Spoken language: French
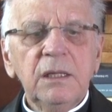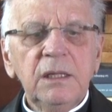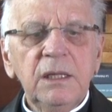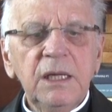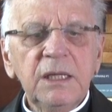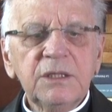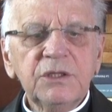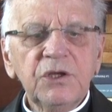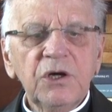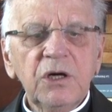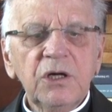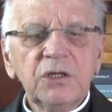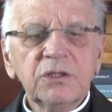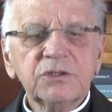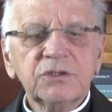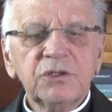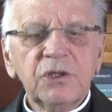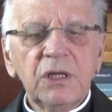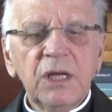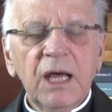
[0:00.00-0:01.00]

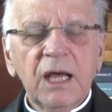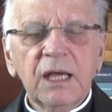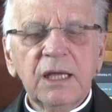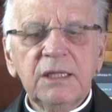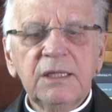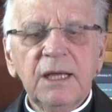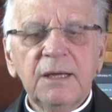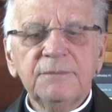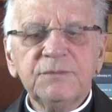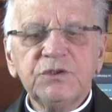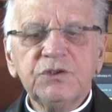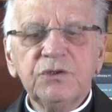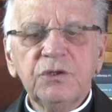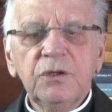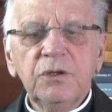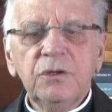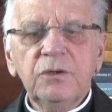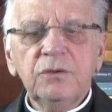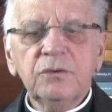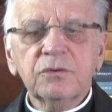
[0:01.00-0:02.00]
L'éthos de la
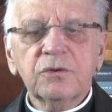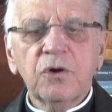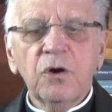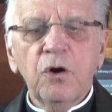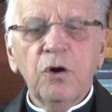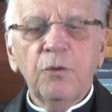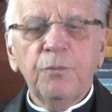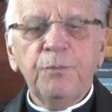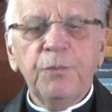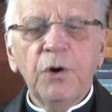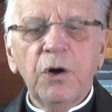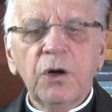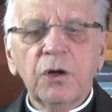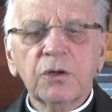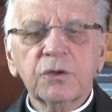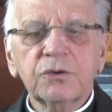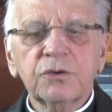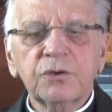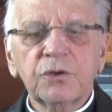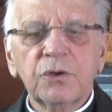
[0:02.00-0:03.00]
rédemption
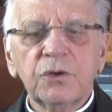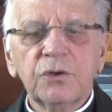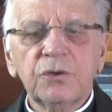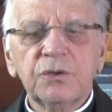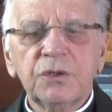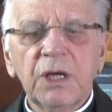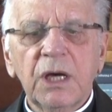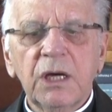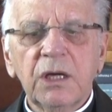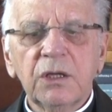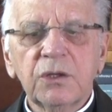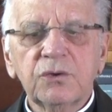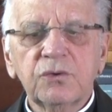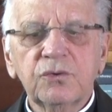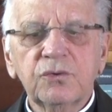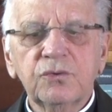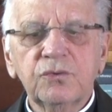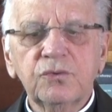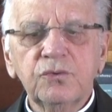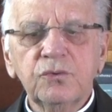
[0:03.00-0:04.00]
comporte dans
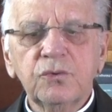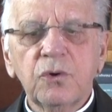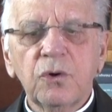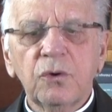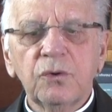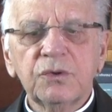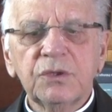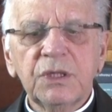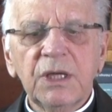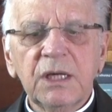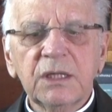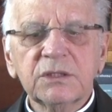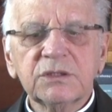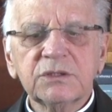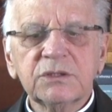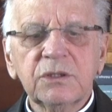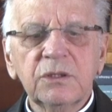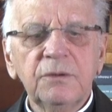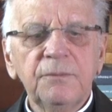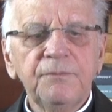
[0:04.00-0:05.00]
tout
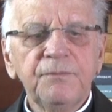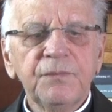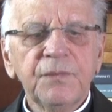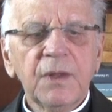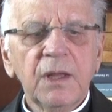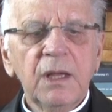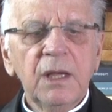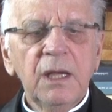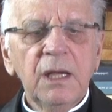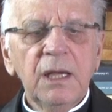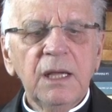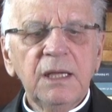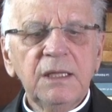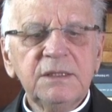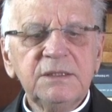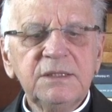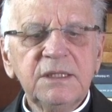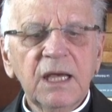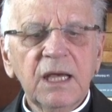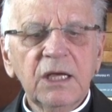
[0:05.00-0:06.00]
contexte et
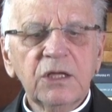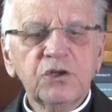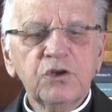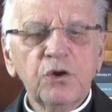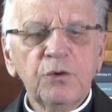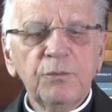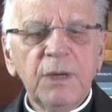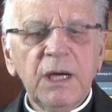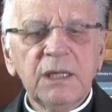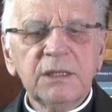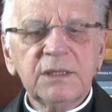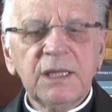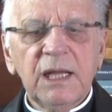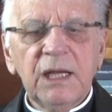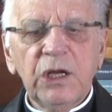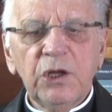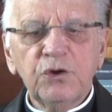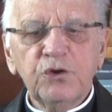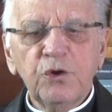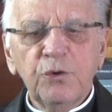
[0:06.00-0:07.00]
directement
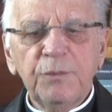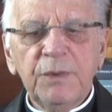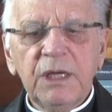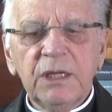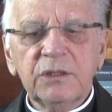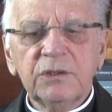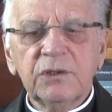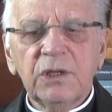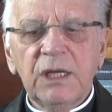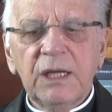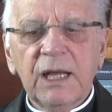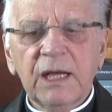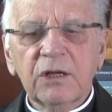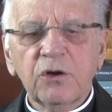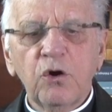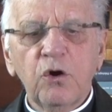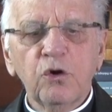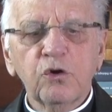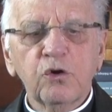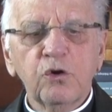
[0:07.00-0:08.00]
dans le domaine de la
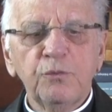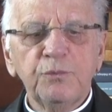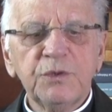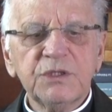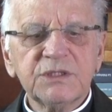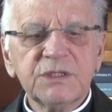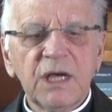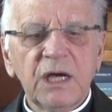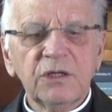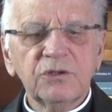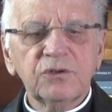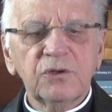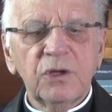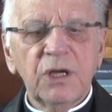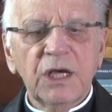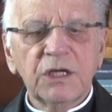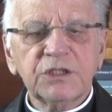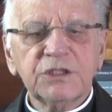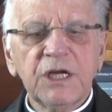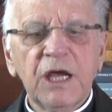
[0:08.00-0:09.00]
concupiscence de
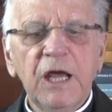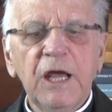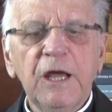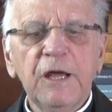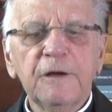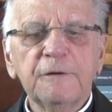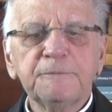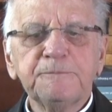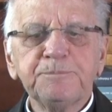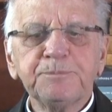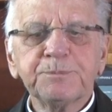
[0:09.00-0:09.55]
la chair,